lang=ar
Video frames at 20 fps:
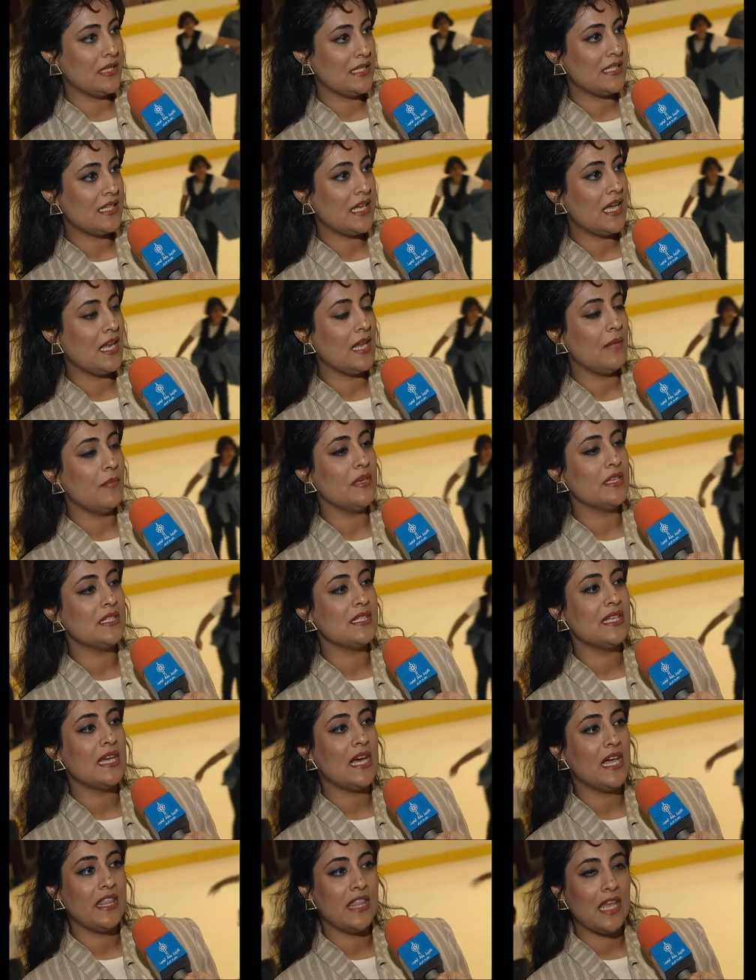الصاله من
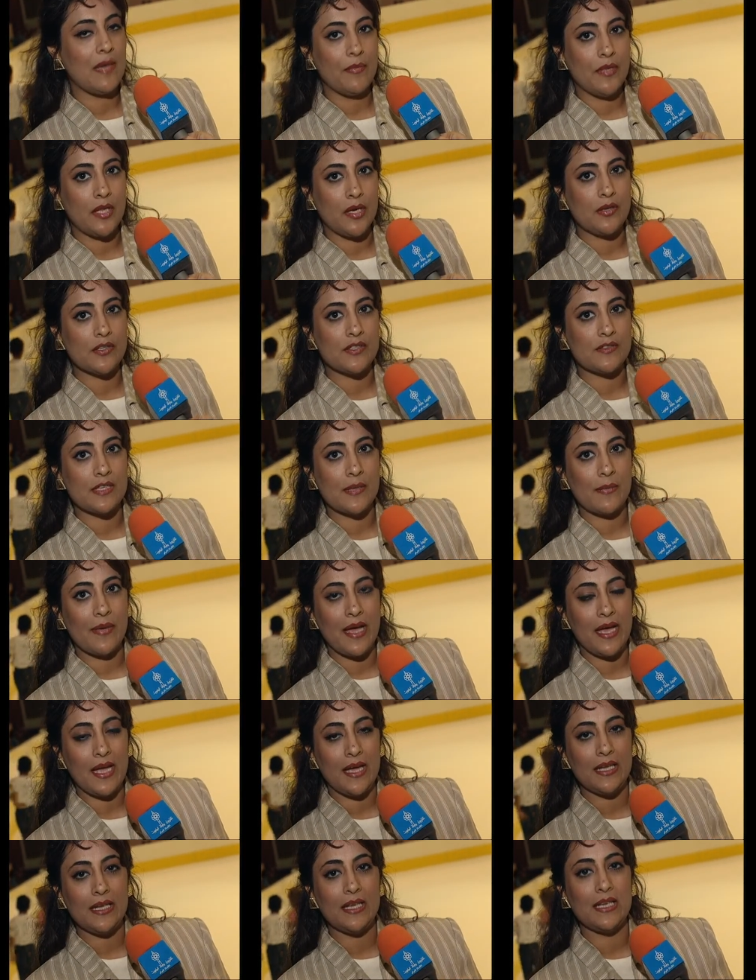الساعه الثامنه النصف
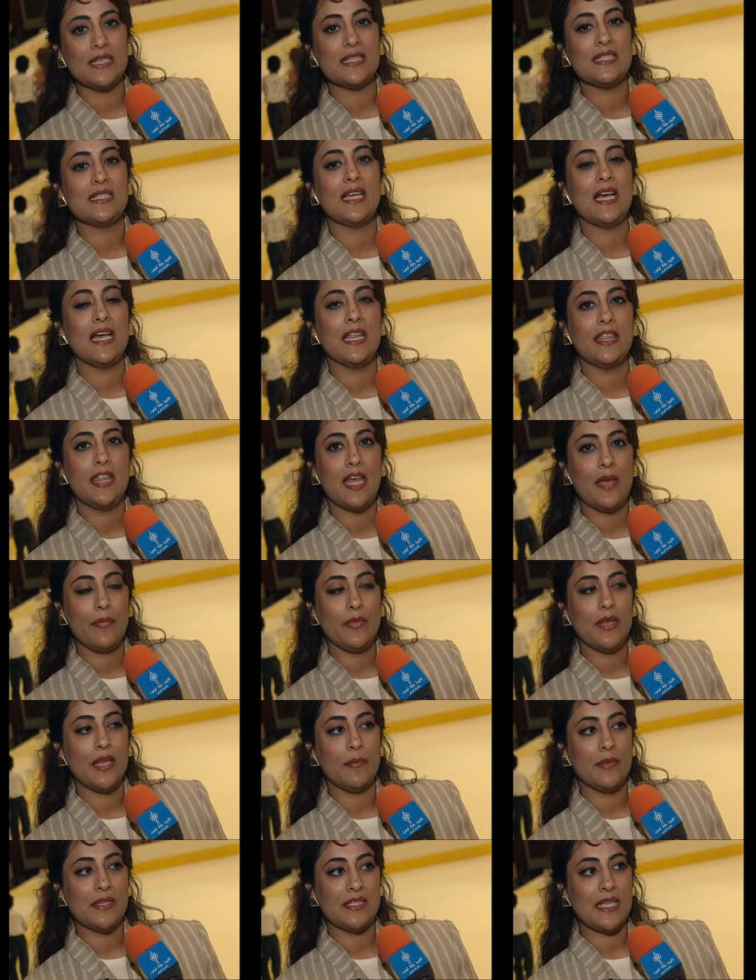صباحا الى الساعه
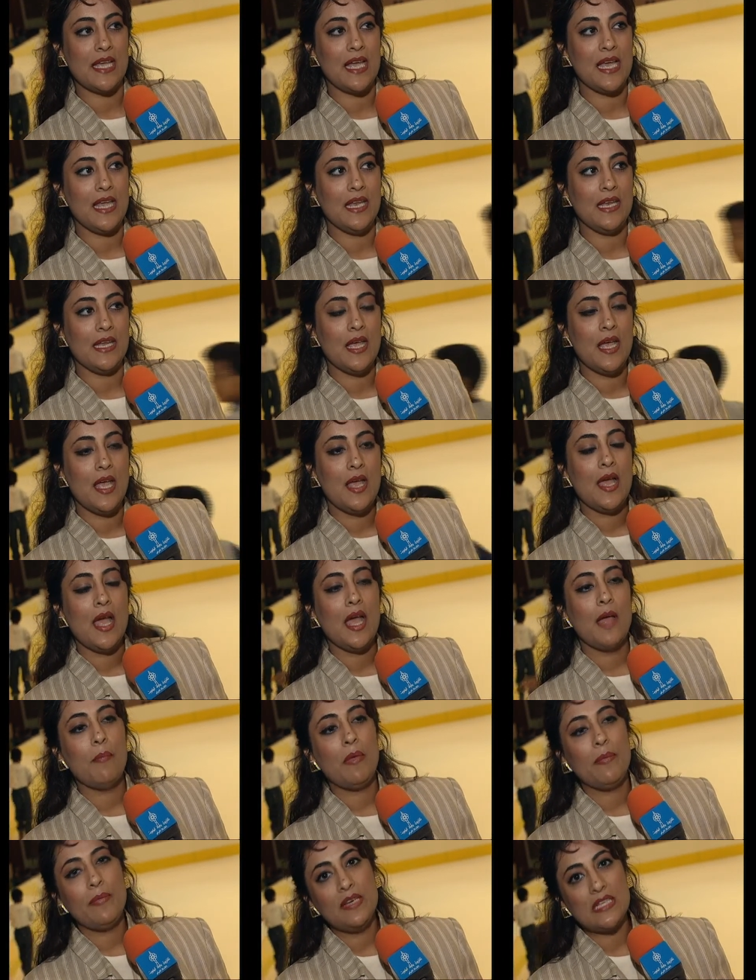الثامنه مساء
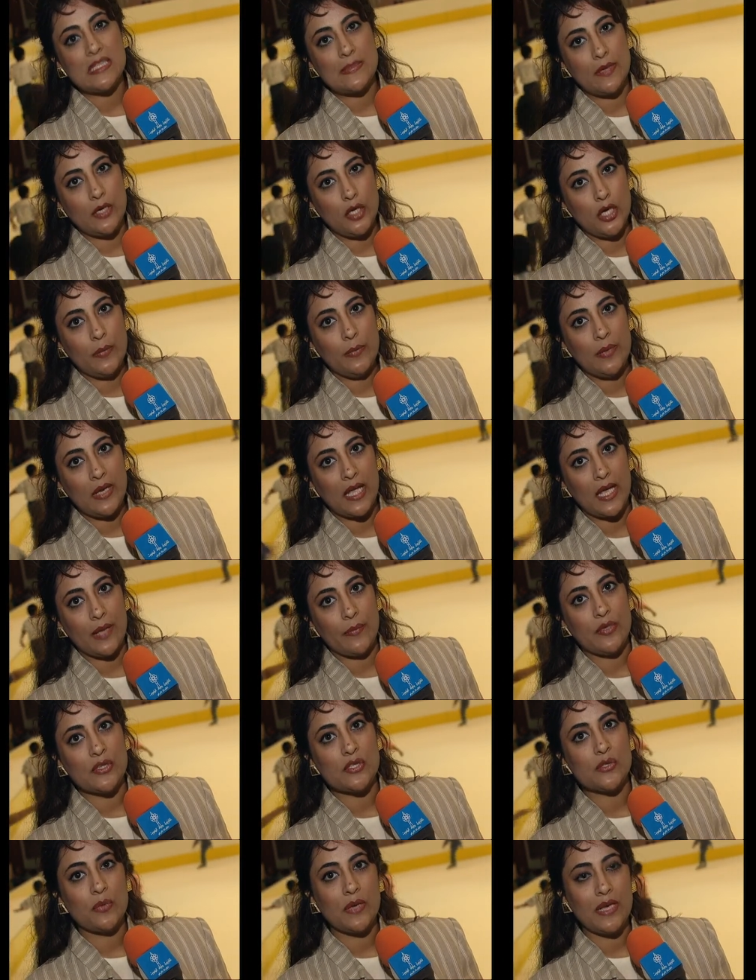اما بالنسبه ليوم
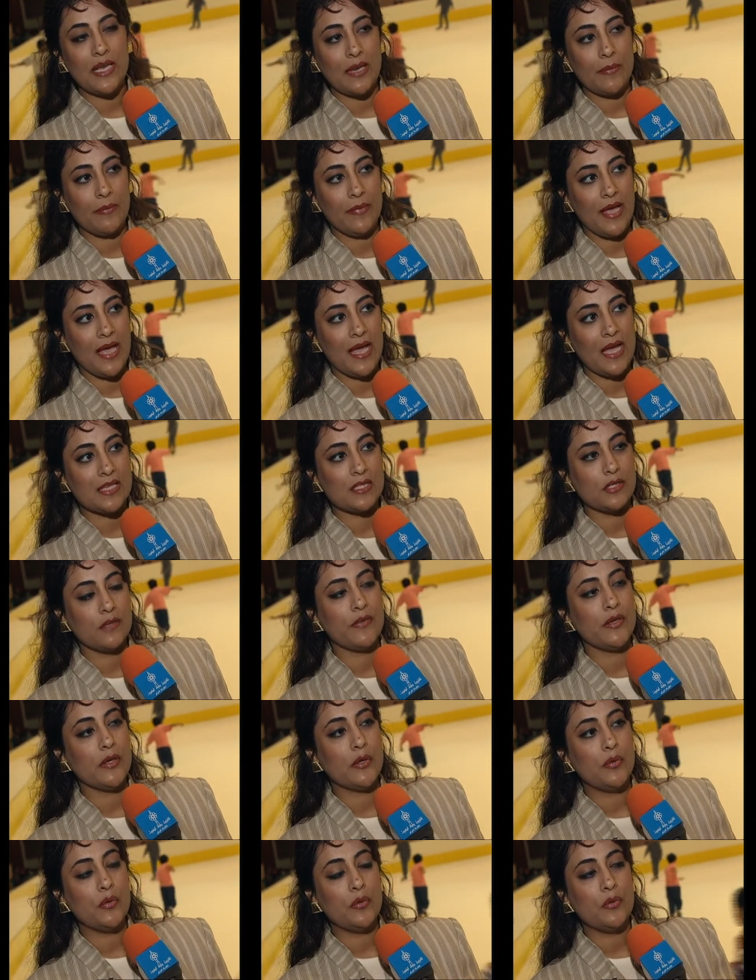الخميس والاربعاء سوف
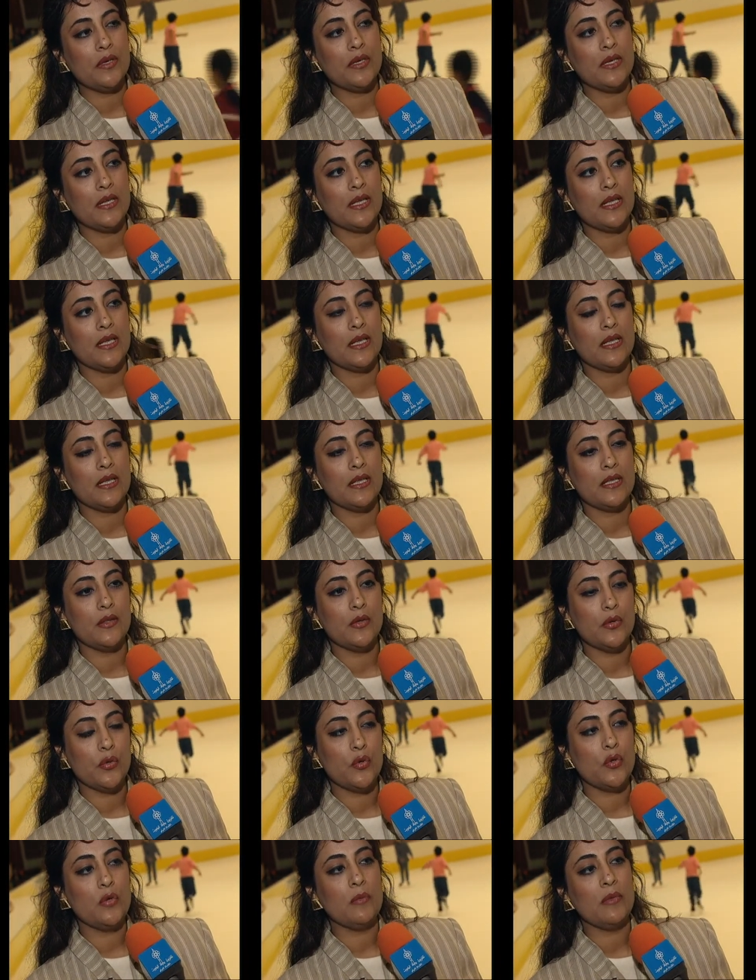يكون الدخول